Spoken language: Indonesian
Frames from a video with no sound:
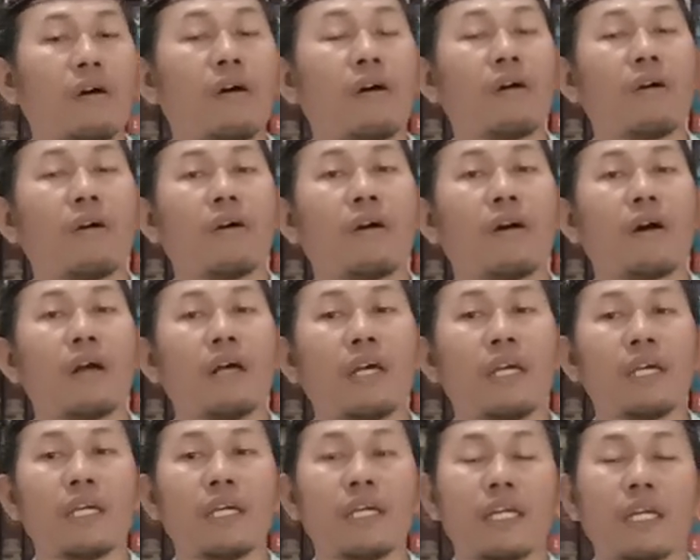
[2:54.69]
oh
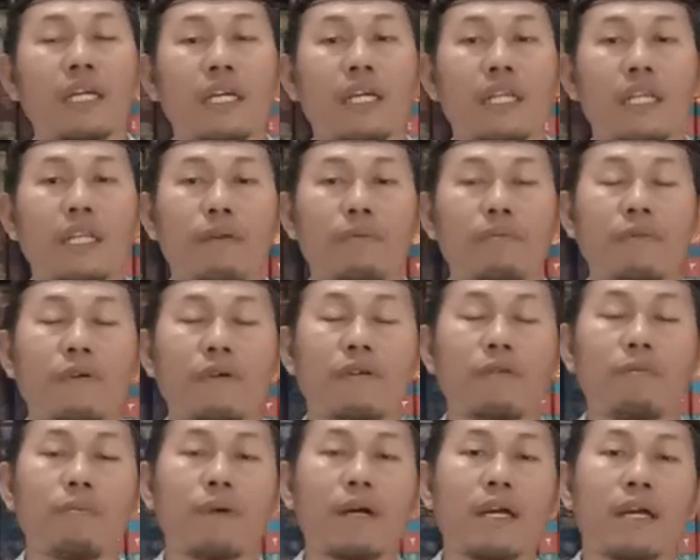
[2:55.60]
ini
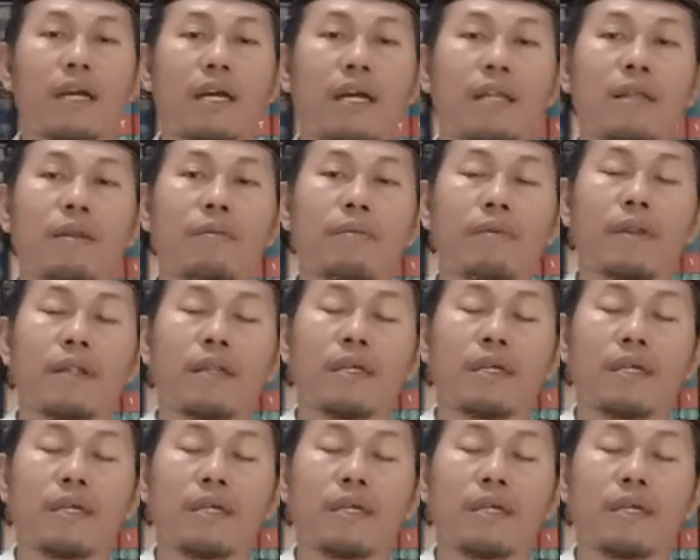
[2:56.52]
merupakan